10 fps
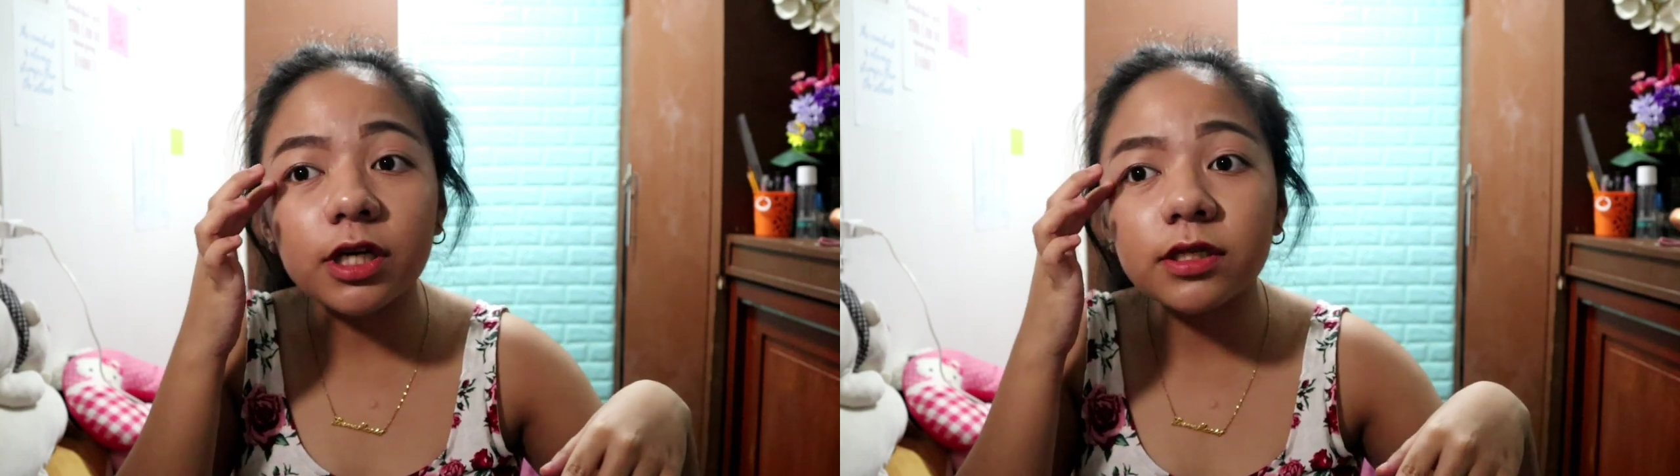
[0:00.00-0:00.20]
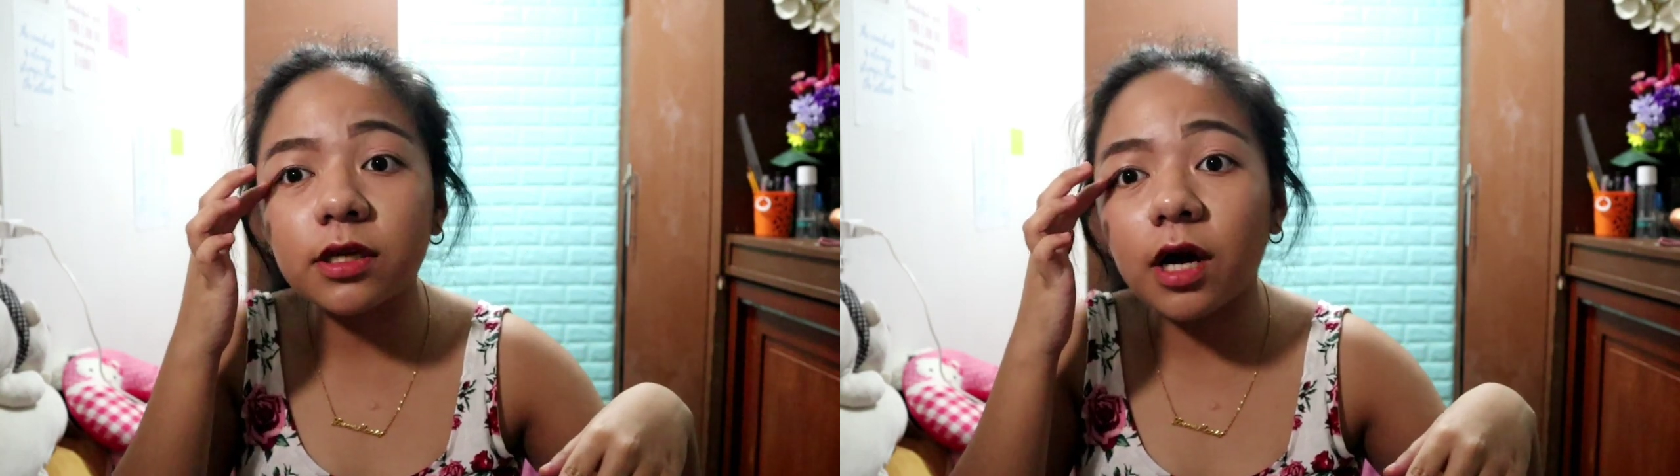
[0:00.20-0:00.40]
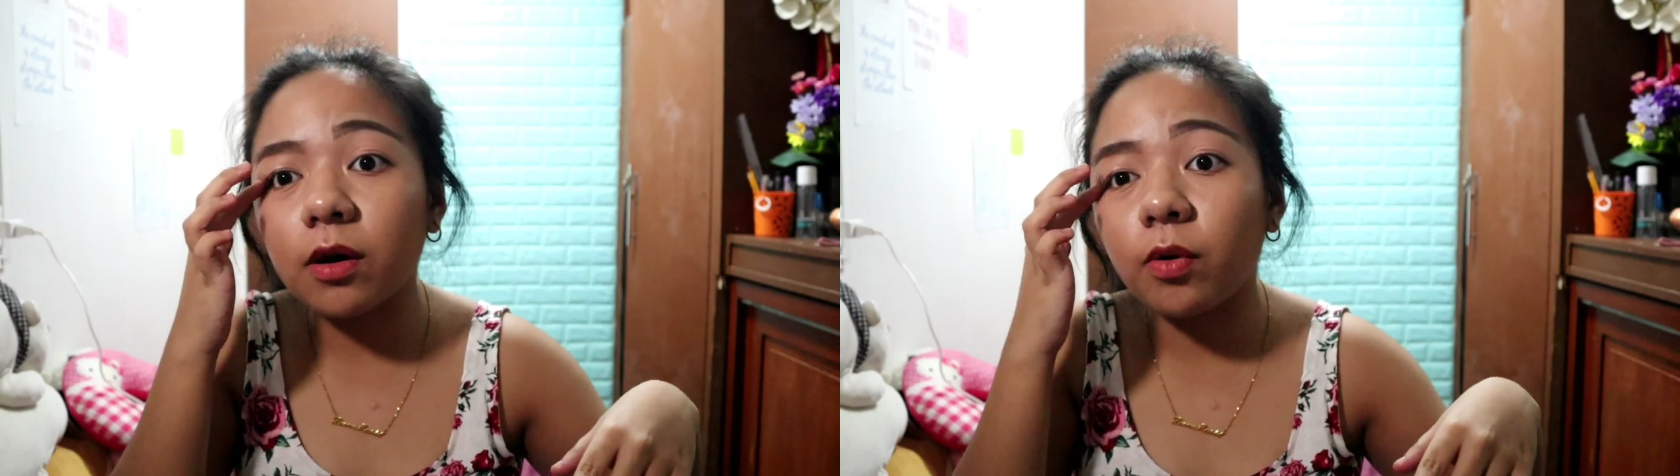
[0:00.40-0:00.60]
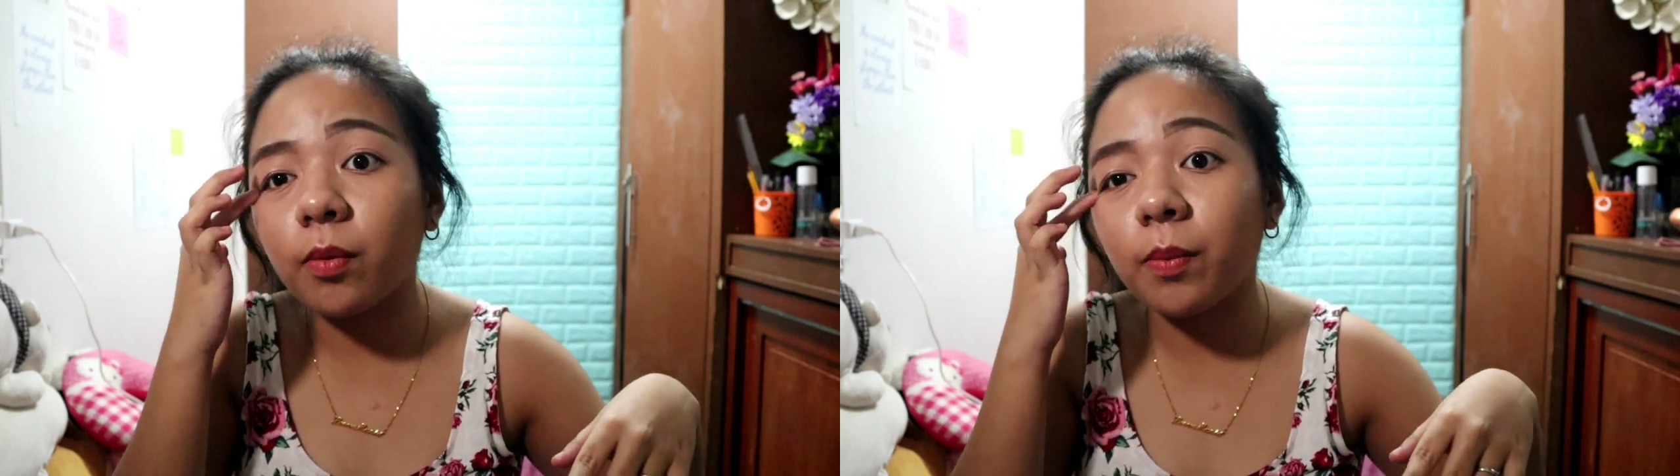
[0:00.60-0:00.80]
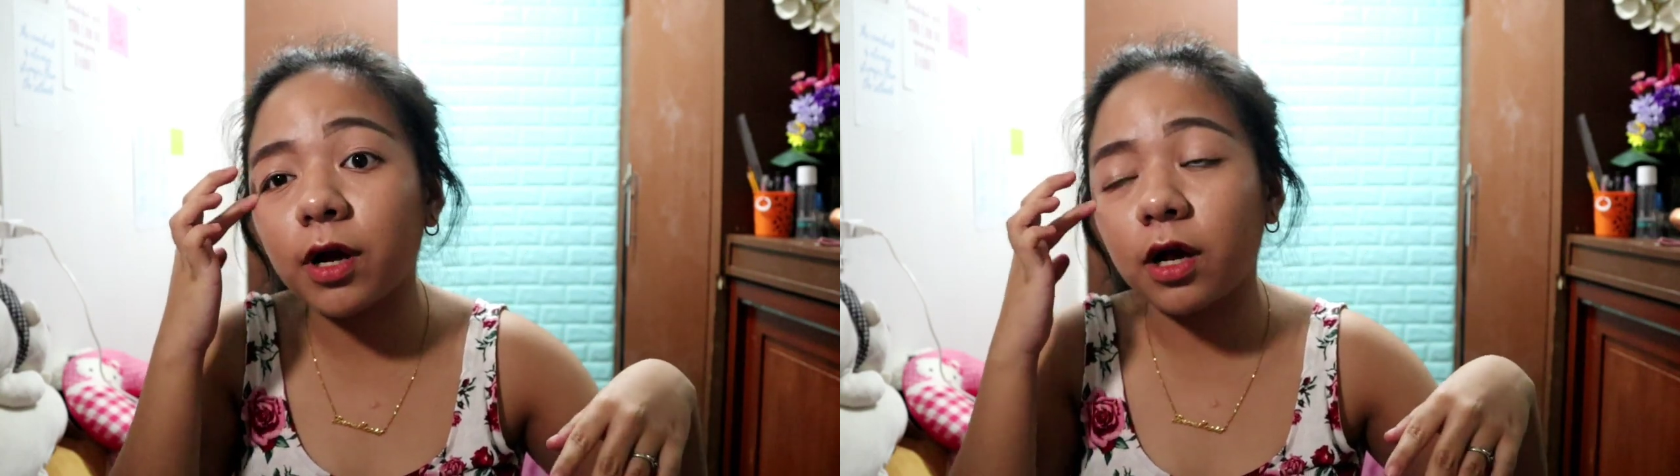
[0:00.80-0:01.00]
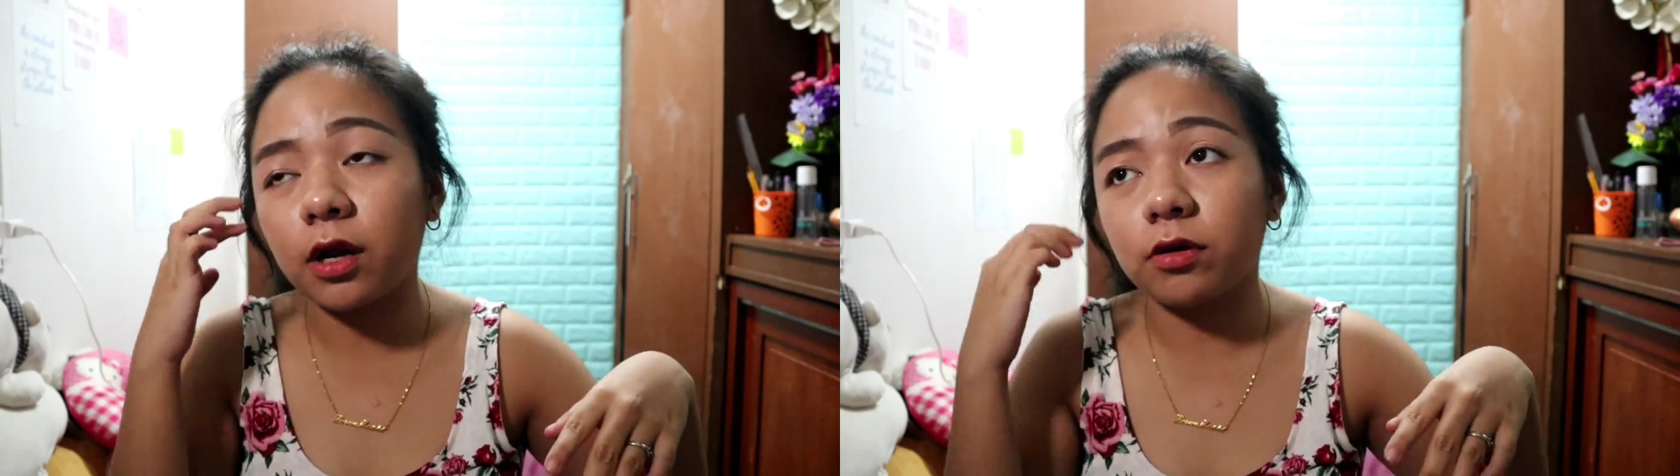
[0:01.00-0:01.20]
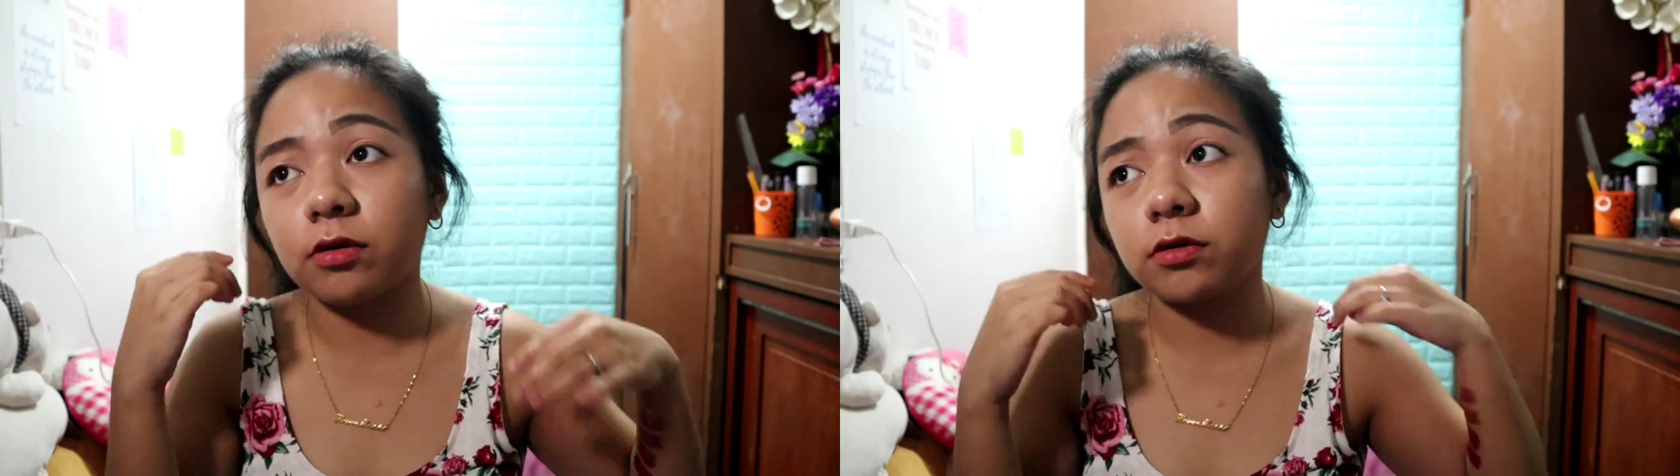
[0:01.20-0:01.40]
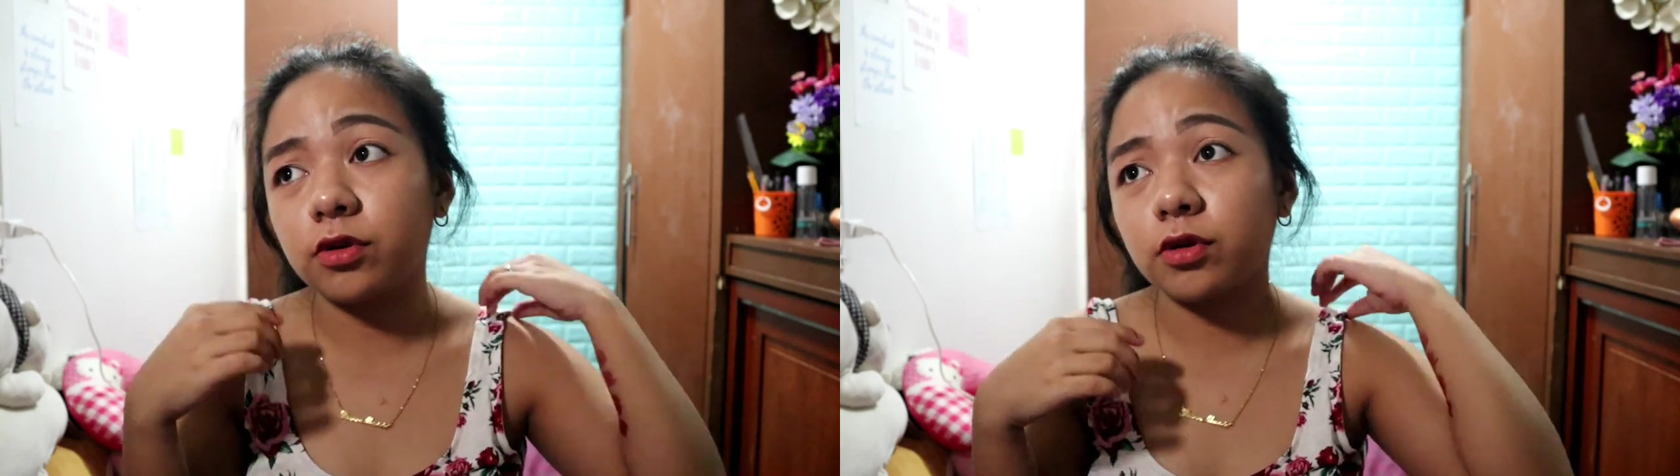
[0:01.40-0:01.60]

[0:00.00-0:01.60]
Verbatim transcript: kasi ako pag ano,